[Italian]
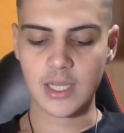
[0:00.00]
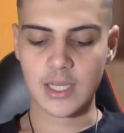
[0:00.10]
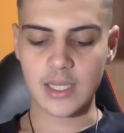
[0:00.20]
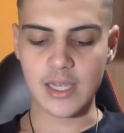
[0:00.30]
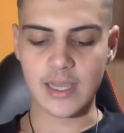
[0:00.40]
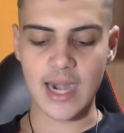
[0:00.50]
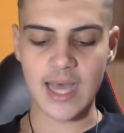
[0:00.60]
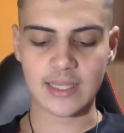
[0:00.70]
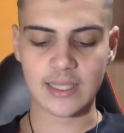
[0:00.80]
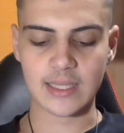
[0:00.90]
Il
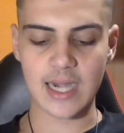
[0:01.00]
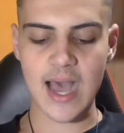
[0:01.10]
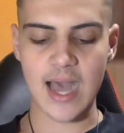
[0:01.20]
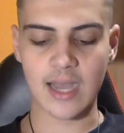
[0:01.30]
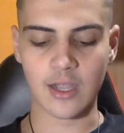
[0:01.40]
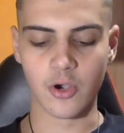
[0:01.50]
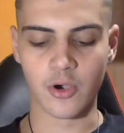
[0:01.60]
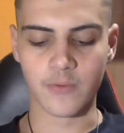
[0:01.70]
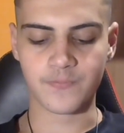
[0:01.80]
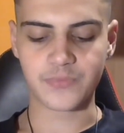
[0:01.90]
grande
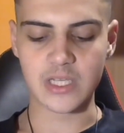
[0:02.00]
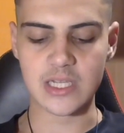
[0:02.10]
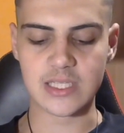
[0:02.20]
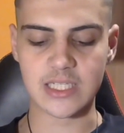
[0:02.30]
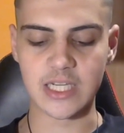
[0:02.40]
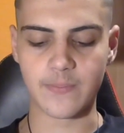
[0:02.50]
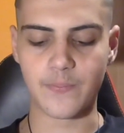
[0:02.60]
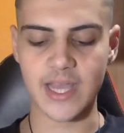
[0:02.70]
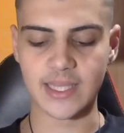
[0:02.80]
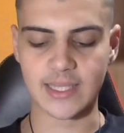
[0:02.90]
drago, il
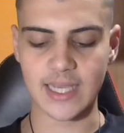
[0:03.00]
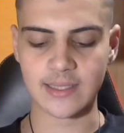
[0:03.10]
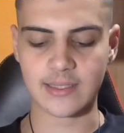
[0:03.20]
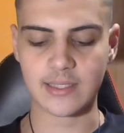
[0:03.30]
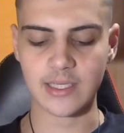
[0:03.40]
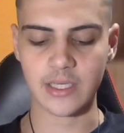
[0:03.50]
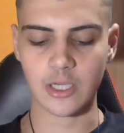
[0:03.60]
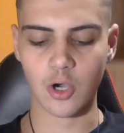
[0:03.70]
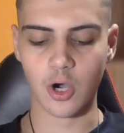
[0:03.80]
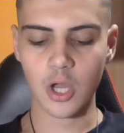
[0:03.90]
serpente
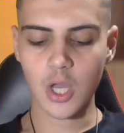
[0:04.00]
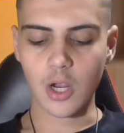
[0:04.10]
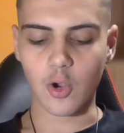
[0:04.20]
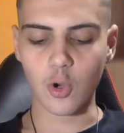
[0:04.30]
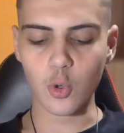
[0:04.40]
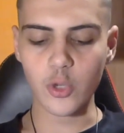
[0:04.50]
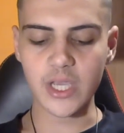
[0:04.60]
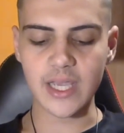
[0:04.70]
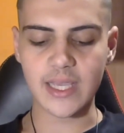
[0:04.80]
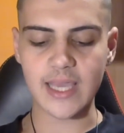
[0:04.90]
antico, colui
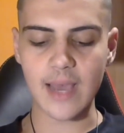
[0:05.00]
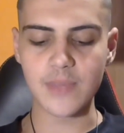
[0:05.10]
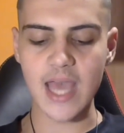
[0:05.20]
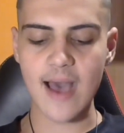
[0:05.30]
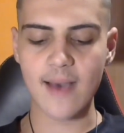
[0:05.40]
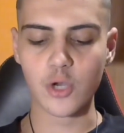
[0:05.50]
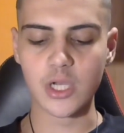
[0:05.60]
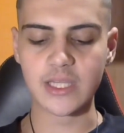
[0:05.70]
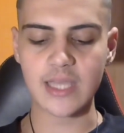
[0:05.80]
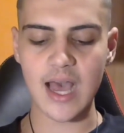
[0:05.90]
che chiamiamo
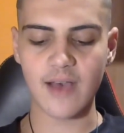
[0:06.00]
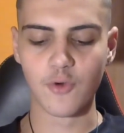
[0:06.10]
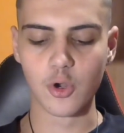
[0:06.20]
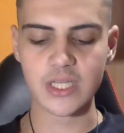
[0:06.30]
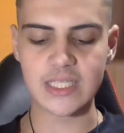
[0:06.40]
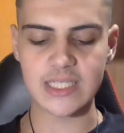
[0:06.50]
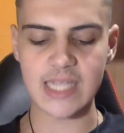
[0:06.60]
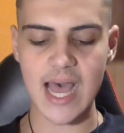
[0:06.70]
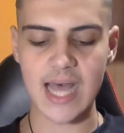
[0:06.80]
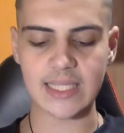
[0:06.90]
il diavolo e
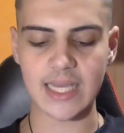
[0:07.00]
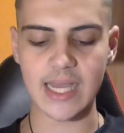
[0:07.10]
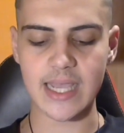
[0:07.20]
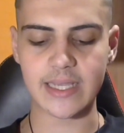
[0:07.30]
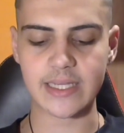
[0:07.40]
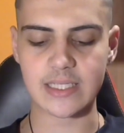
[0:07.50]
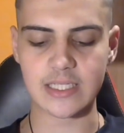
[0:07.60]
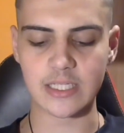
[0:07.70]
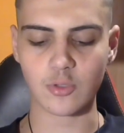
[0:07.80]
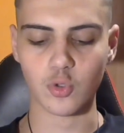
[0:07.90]
Satana e che
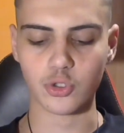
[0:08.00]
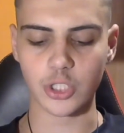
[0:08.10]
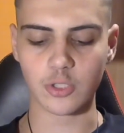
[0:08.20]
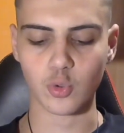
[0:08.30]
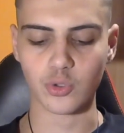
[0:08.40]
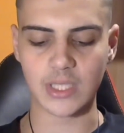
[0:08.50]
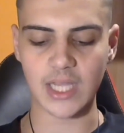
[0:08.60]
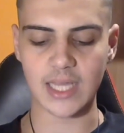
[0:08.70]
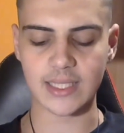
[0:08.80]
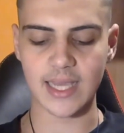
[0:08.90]
seduce
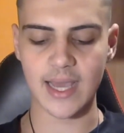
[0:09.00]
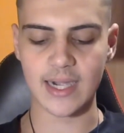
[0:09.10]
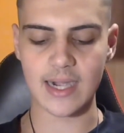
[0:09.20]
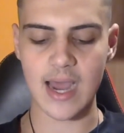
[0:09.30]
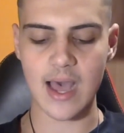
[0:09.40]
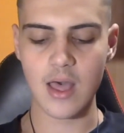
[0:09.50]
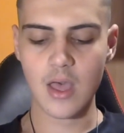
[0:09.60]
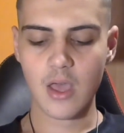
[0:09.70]
tutta la terra,